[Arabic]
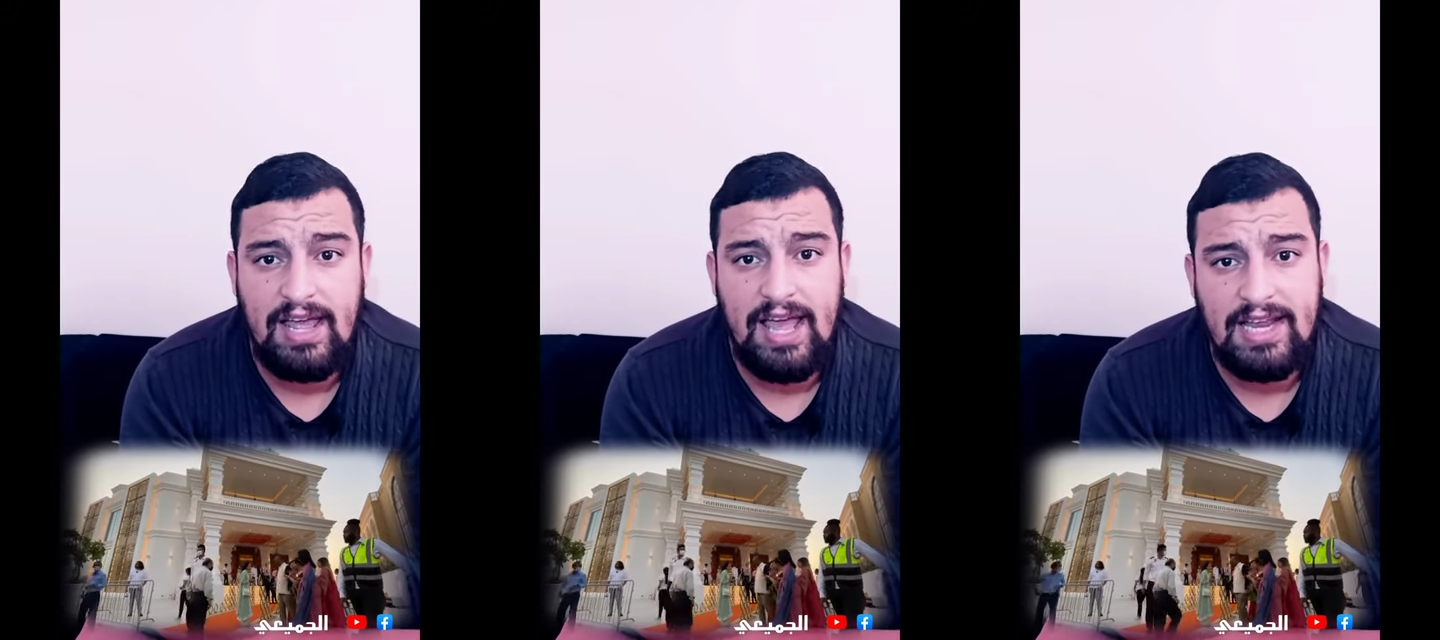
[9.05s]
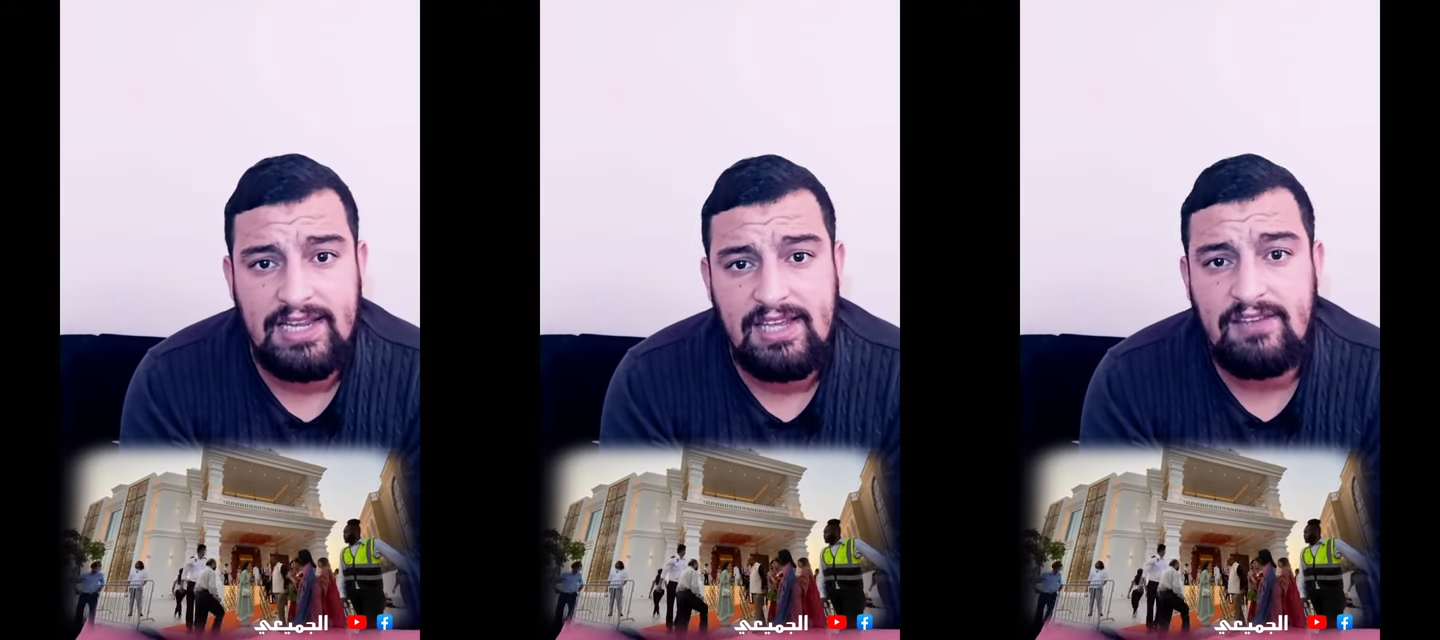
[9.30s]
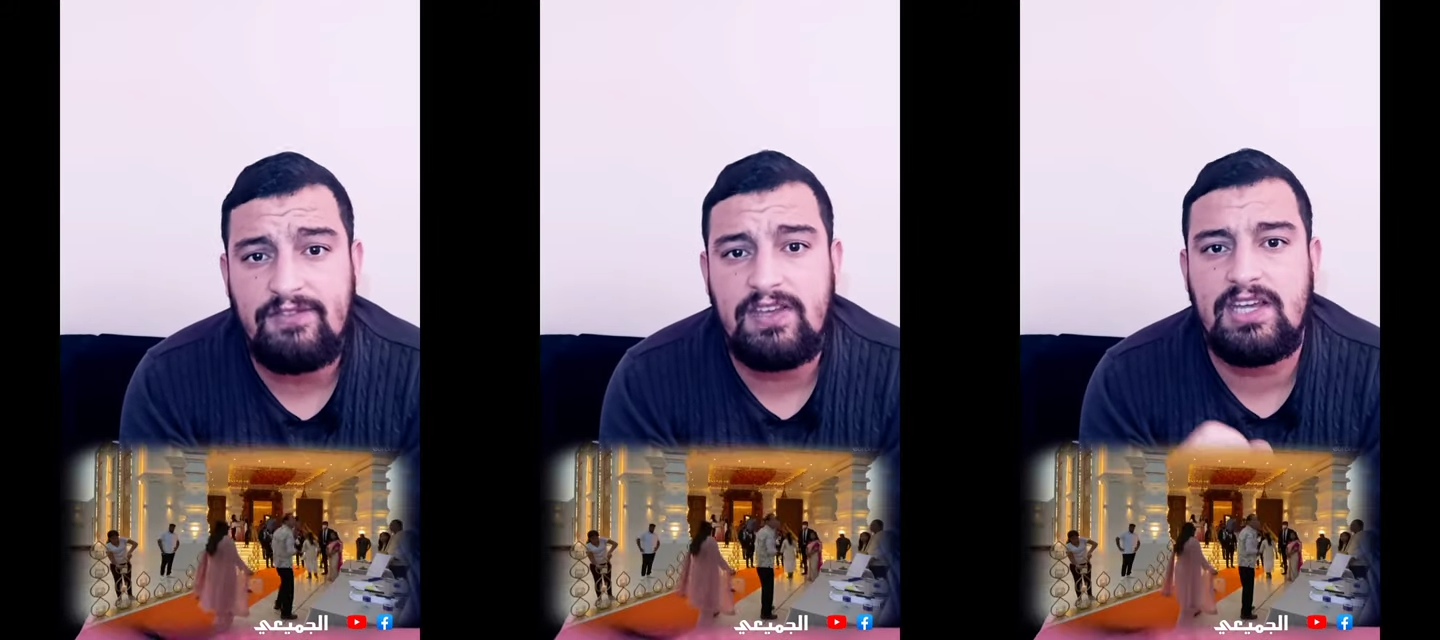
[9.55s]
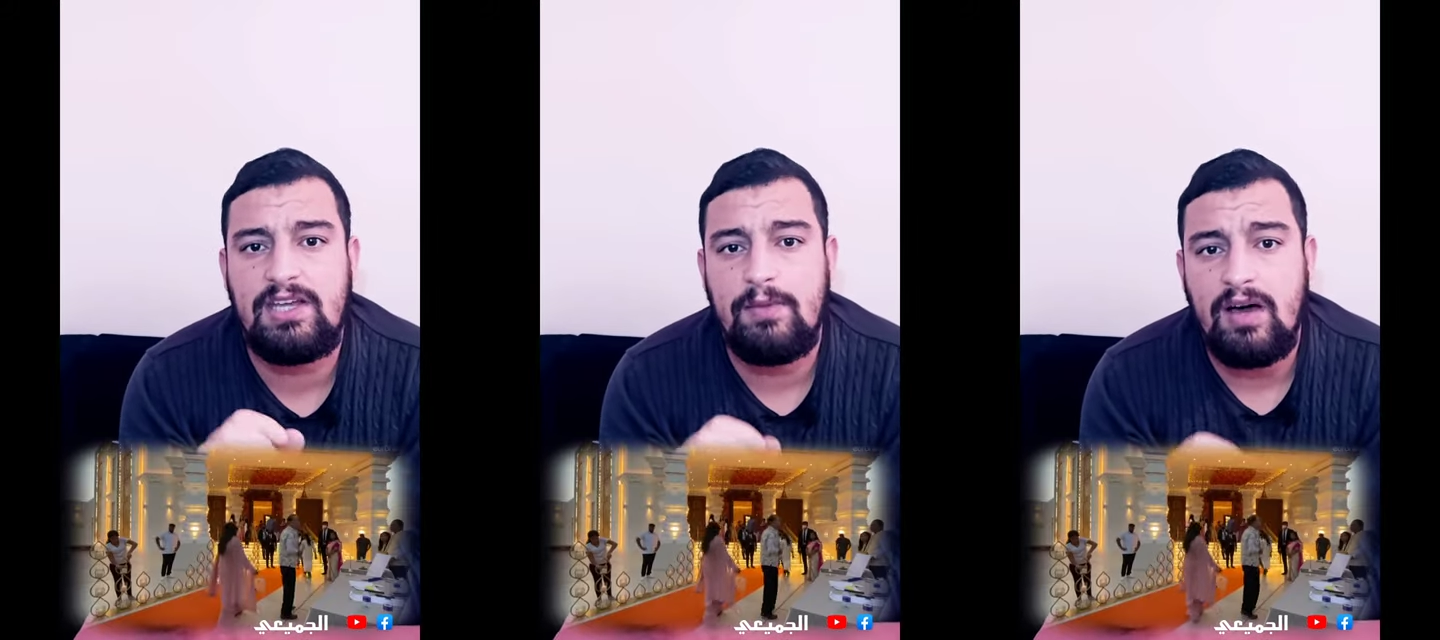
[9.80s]
علي
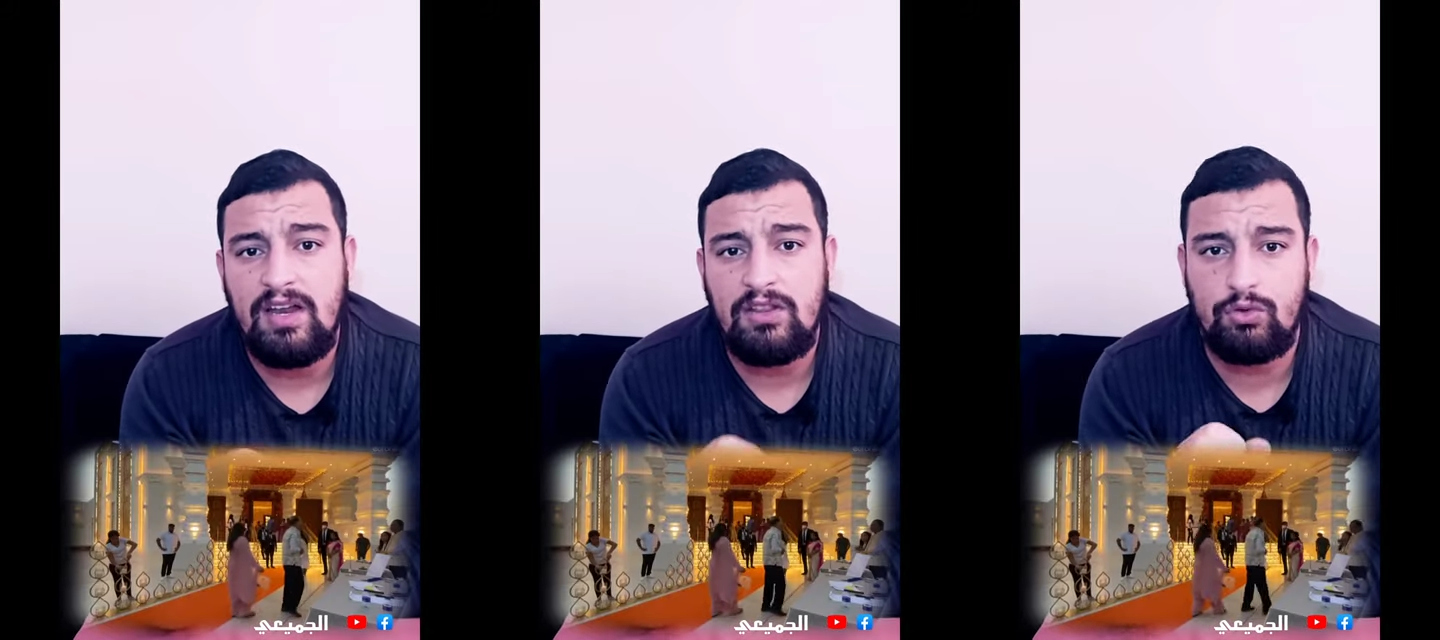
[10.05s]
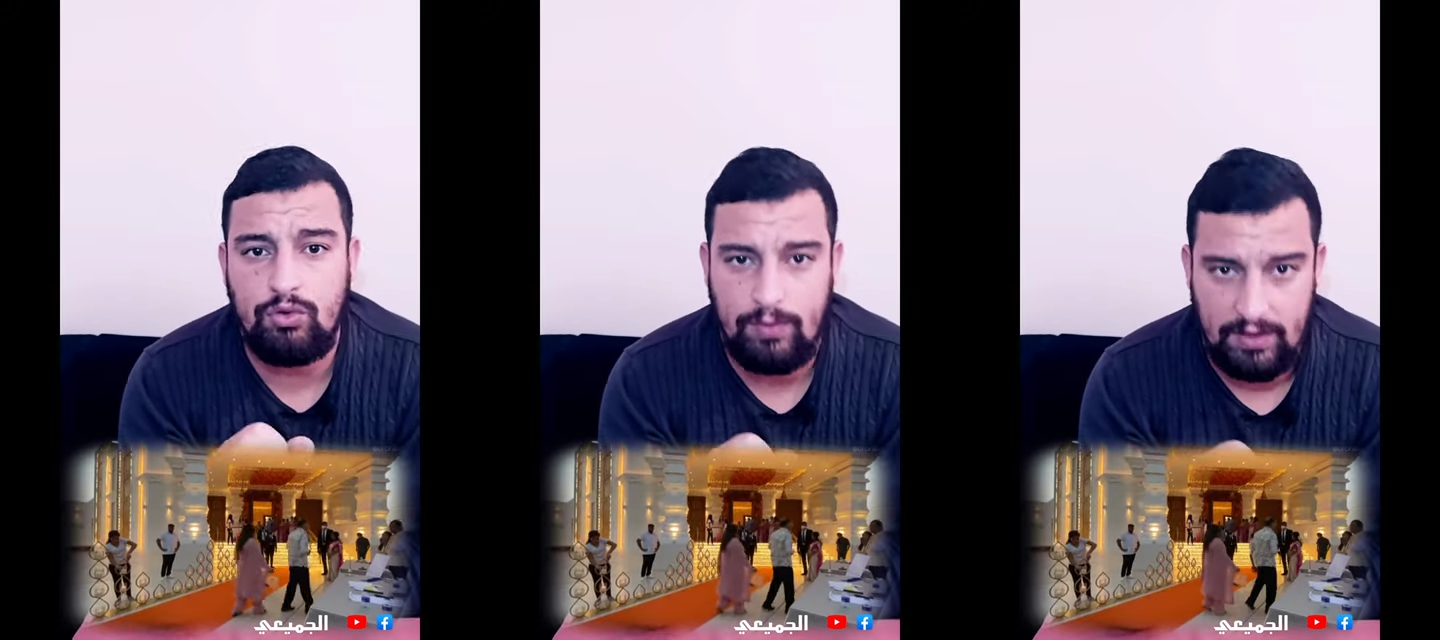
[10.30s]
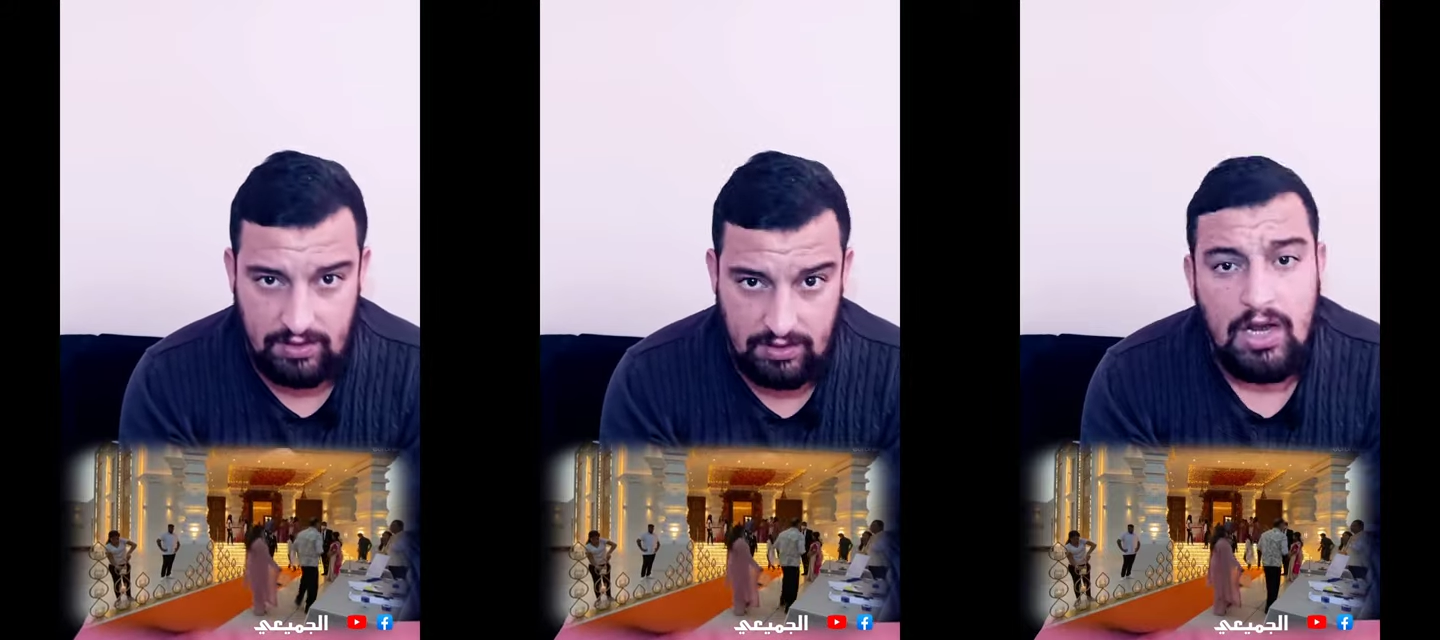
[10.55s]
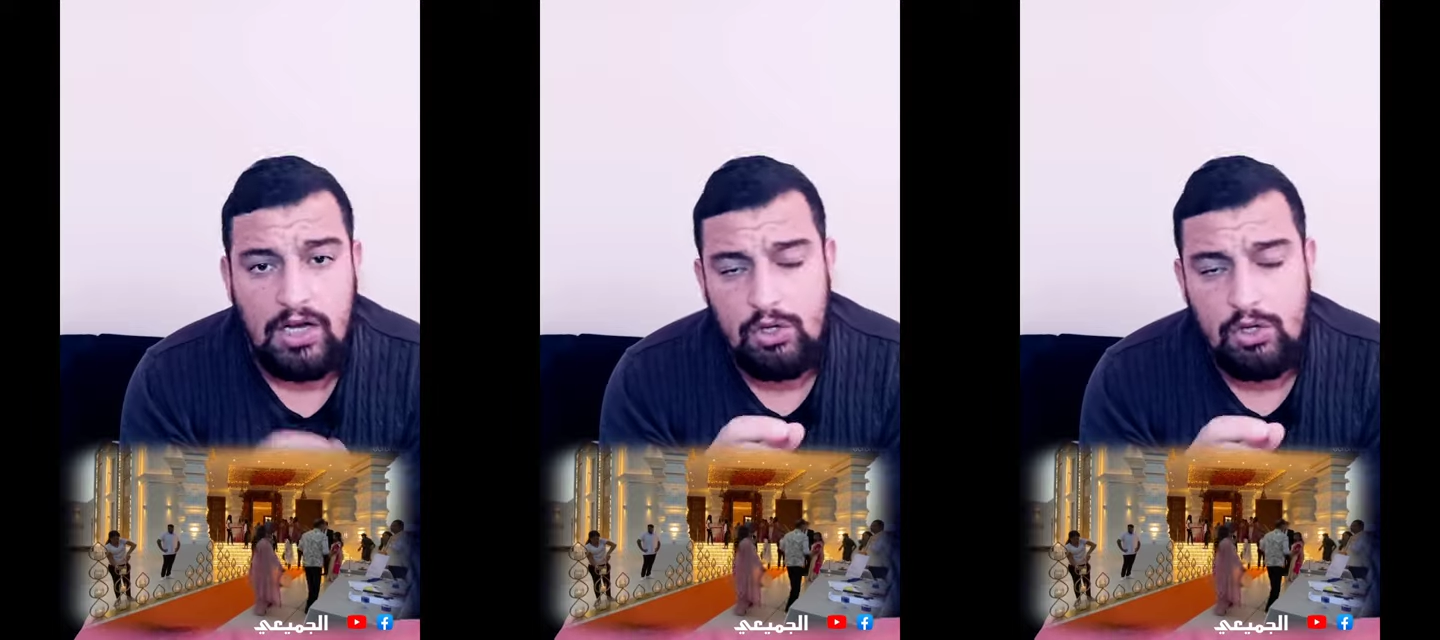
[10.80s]
في إمارة دبي